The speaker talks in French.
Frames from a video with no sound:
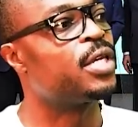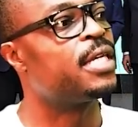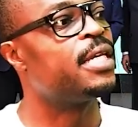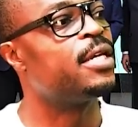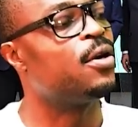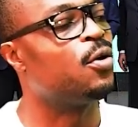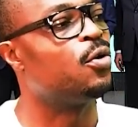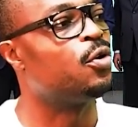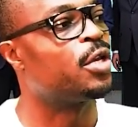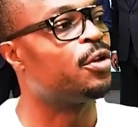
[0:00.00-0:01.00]
qui,
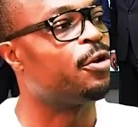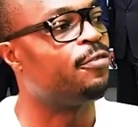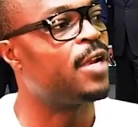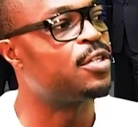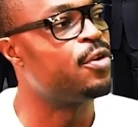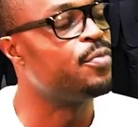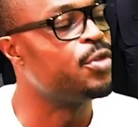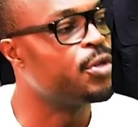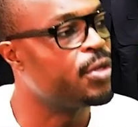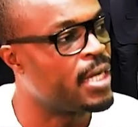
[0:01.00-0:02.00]
reflètent le
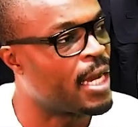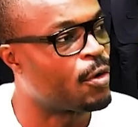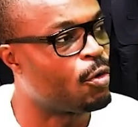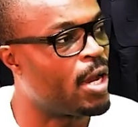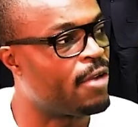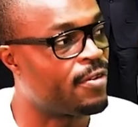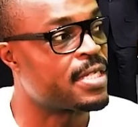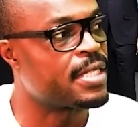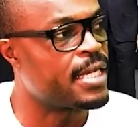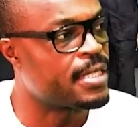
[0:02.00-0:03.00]
mieux la gloire
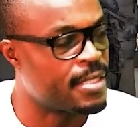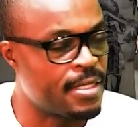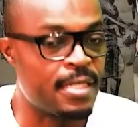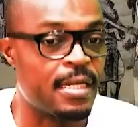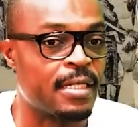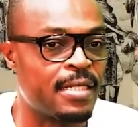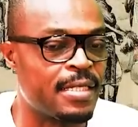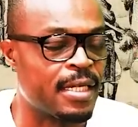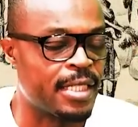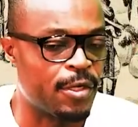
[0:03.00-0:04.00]
française, si
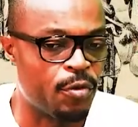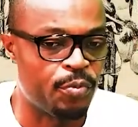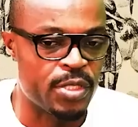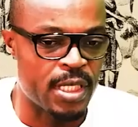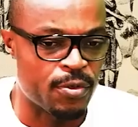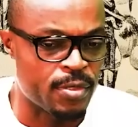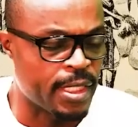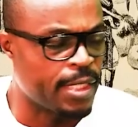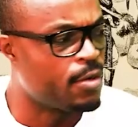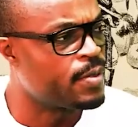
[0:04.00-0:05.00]
tant est qu'on puisse la
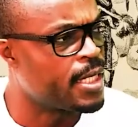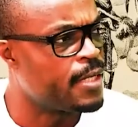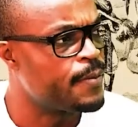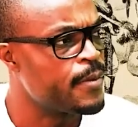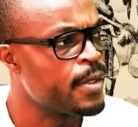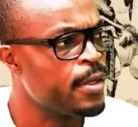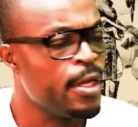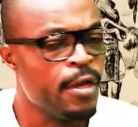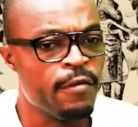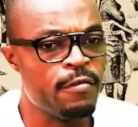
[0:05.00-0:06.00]
considérer comme telle.
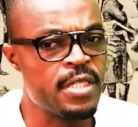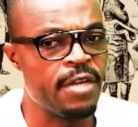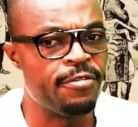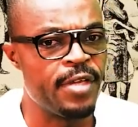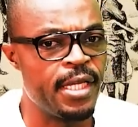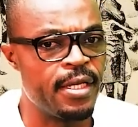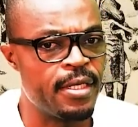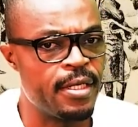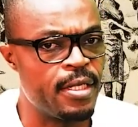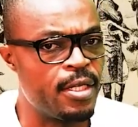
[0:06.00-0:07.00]
Vous
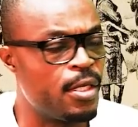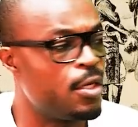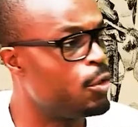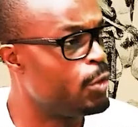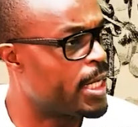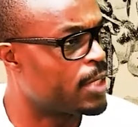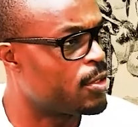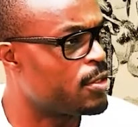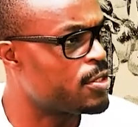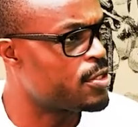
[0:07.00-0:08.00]
avez Louis
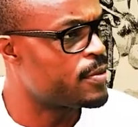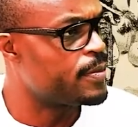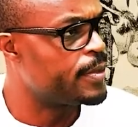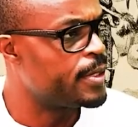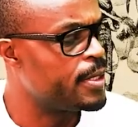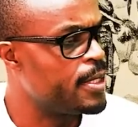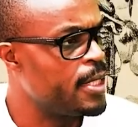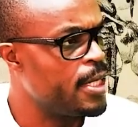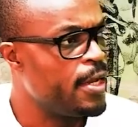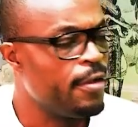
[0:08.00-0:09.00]
XIV,
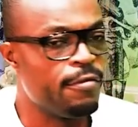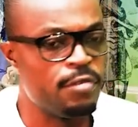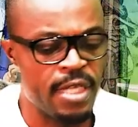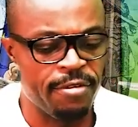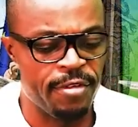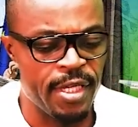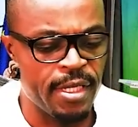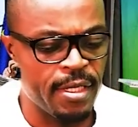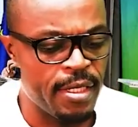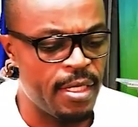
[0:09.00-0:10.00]
vous
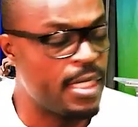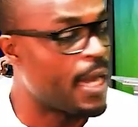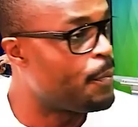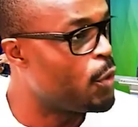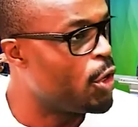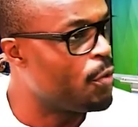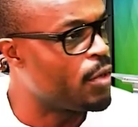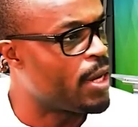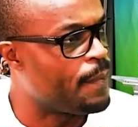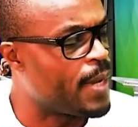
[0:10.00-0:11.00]
avez Napoléon
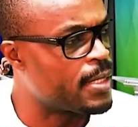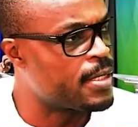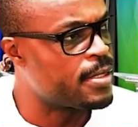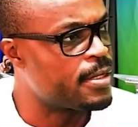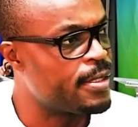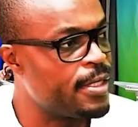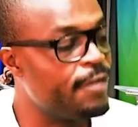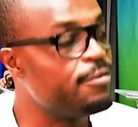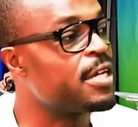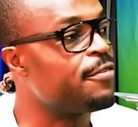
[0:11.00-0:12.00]
Bonaparte,
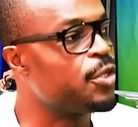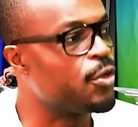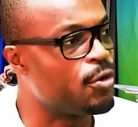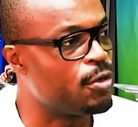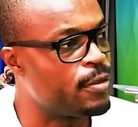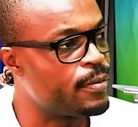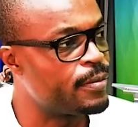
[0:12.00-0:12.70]
vous avez De Gaulle.